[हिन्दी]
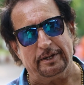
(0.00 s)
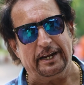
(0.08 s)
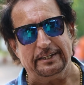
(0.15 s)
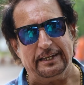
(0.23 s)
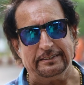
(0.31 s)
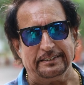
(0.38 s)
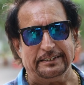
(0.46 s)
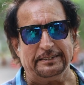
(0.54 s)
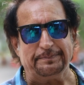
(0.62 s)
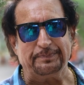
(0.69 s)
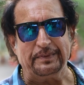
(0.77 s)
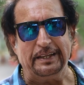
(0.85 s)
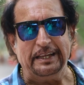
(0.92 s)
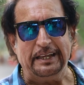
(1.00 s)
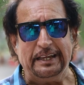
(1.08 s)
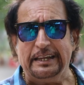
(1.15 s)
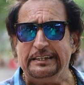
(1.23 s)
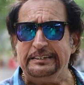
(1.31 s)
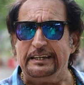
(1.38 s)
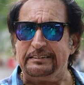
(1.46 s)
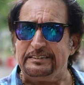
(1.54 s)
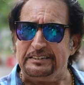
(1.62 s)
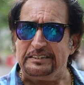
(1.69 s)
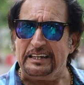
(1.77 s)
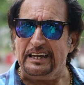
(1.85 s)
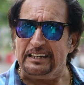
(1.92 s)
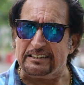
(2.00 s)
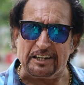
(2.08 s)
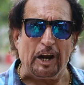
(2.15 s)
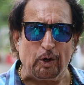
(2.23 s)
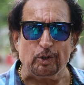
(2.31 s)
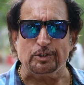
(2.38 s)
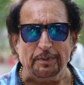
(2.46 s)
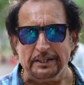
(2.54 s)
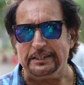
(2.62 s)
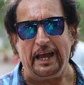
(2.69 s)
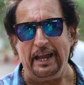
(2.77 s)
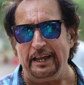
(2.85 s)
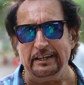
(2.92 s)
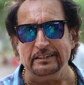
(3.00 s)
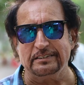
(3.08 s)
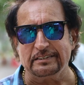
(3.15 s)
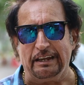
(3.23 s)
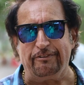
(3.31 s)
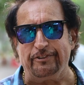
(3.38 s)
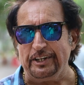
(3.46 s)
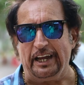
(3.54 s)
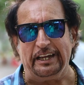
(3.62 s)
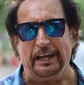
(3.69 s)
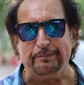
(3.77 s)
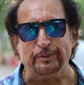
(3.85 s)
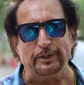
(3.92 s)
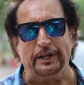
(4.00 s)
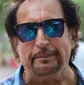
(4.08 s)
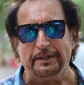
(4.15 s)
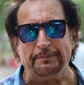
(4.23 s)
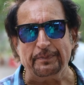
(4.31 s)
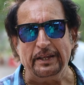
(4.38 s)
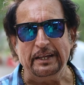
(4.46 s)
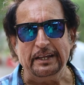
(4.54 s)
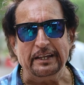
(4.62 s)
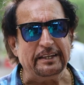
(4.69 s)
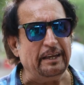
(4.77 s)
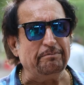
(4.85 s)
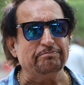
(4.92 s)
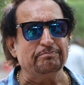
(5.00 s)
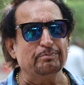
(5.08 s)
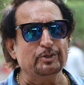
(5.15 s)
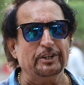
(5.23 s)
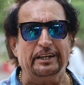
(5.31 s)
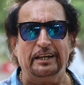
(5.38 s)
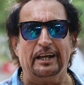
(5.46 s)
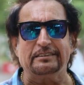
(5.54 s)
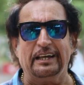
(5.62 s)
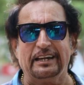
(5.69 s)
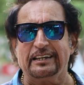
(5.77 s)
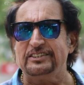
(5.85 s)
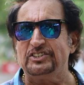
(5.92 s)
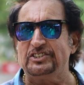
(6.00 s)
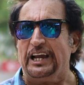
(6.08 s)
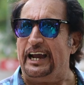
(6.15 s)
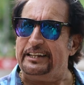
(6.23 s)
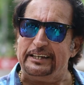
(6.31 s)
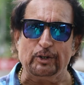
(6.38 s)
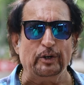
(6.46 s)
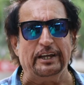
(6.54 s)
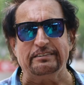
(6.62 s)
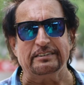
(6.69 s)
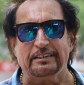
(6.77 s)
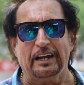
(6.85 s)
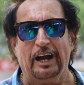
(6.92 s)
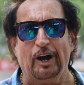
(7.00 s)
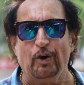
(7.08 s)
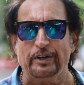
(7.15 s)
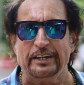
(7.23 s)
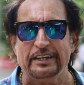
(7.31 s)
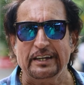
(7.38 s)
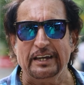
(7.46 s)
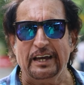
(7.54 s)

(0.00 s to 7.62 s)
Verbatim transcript: बनाई जाती हैं ये इतना कुछ मिलता है इस एफ पुणे में कि मुझे नहीं लगता कि शायद ही कोई ऐसी जगह होगी